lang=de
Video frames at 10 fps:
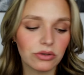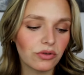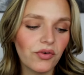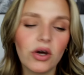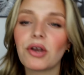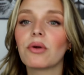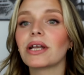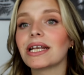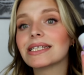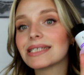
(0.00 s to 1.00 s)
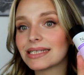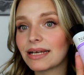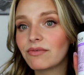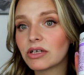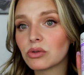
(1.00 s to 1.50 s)
und so fort. Und dann ist das
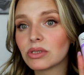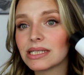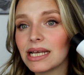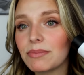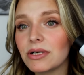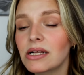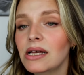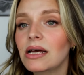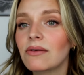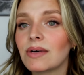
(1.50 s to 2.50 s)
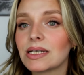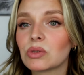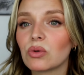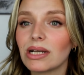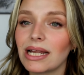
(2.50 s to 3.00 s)
einfach so ein Stapel, was
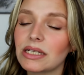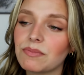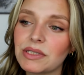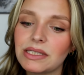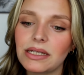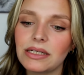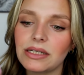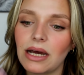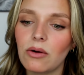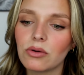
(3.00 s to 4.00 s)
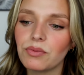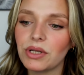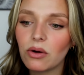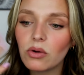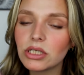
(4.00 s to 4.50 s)
so ein kleines bisschen die Haut
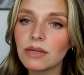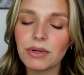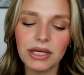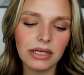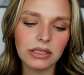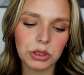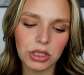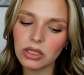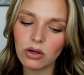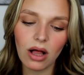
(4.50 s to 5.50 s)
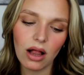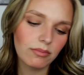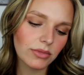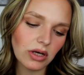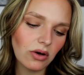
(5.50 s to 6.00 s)
wieder runterbringt. Das steht auch
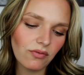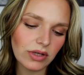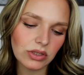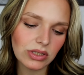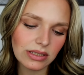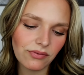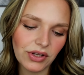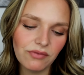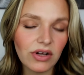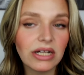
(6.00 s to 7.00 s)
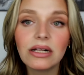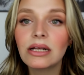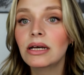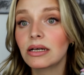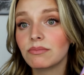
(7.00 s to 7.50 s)
kaum drauf. Also es ist auf jeden Fall
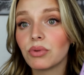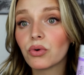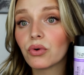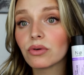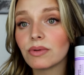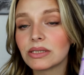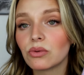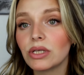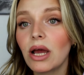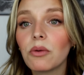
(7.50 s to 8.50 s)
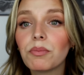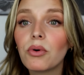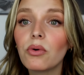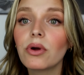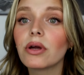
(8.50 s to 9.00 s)
ein Produkt, was so die Haut
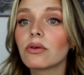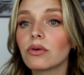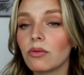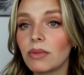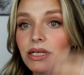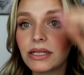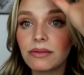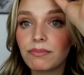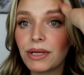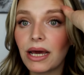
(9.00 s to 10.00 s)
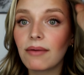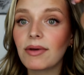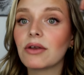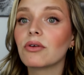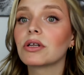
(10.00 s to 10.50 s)
beruhigt und nochmal den
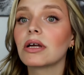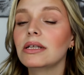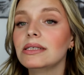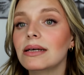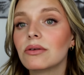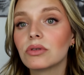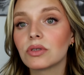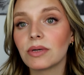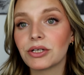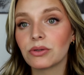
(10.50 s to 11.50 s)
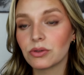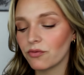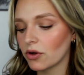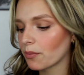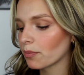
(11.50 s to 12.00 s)
pH-Wert neutralisiert und so weiter und so
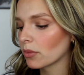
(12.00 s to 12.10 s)
fort